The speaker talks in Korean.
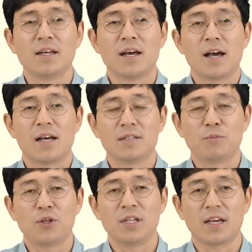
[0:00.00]
하는
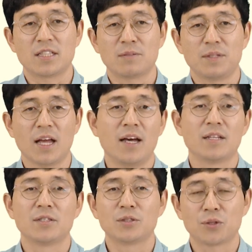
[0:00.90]
표현이 되겠습니다.
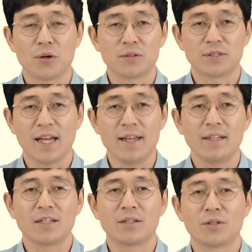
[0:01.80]
Don't do that,
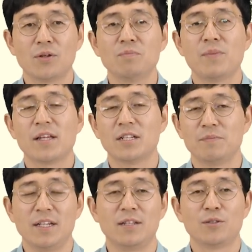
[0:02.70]
don't bother
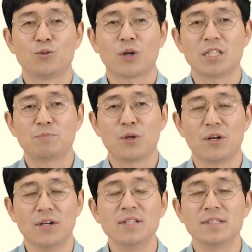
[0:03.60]
me 두 가지
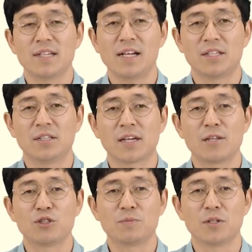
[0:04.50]
표현 잘 기억해 주시면